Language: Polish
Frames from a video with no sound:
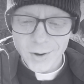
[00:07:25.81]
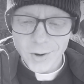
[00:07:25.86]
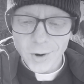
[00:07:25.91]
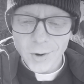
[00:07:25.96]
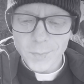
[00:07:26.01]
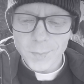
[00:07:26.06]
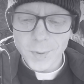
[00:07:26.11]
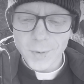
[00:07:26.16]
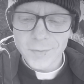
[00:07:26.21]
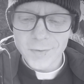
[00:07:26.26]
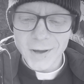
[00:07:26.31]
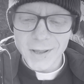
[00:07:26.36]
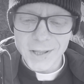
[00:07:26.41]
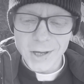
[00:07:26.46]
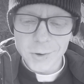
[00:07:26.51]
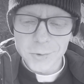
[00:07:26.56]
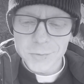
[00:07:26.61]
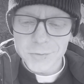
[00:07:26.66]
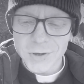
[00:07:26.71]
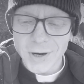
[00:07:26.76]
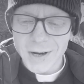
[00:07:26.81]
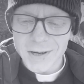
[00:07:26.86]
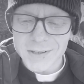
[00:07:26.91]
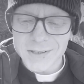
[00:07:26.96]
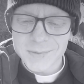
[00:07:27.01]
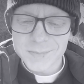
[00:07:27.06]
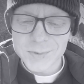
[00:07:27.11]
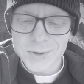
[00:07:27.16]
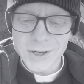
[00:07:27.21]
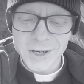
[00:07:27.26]
Opowiadał wszak
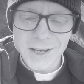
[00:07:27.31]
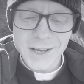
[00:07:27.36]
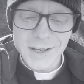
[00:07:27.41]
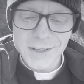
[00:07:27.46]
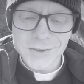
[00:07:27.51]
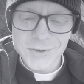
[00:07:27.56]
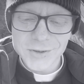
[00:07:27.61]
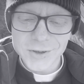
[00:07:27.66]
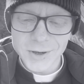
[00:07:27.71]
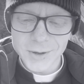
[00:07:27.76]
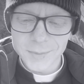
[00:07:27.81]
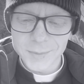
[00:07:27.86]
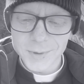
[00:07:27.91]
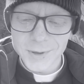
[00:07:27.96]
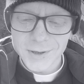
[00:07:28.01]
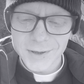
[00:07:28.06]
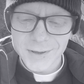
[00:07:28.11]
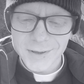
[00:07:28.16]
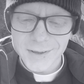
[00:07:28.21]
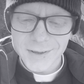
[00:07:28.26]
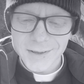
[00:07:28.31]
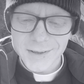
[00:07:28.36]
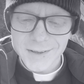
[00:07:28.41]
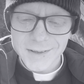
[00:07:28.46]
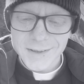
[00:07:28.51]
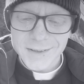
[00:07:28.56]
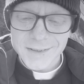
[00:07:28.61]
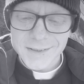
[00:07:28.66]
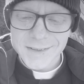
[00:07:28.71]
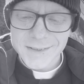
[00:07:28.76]
z przejęciem:
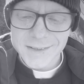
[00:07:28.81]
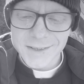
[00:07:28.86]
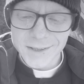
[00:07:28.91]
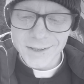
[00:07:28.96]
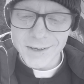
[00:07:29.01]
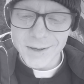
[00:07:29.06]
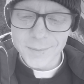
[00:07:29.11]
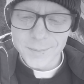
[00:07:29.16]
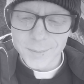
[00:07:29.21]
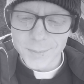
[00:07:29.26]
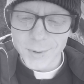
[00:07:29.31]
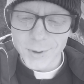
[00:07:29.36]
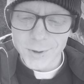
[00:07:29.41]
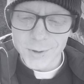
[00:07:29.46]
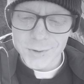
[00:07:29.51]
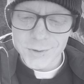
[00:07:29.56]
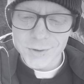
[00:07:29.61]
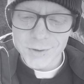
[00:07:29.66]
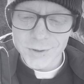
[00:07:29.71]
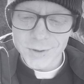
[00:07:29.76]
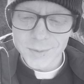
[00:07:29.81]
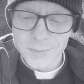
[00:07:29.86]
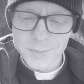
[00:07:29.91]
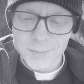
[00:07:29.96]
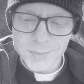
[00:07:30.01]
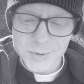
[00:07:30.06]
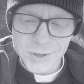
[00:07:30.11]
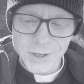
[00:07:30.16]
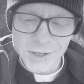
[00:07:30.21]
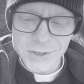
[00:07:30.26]
Synem
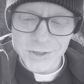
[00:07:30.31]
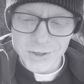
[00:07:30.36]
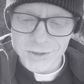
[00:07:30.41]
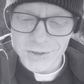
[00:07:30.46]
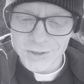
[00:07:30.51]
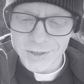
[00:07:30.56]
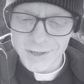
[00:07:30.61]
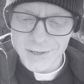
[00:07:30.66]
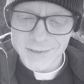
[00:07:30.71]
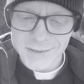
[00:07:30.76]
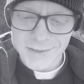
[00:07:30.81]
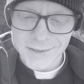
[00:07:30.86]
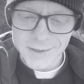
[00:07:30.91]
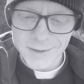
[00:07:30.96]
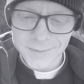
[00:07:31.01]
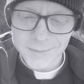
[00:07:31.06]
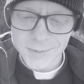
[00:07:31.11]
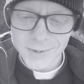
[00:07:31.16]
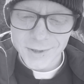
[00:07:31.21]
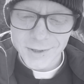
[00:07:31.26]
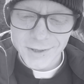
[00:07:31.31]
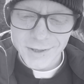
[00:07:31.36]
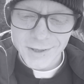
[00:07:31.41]
Bożym przecież jestem.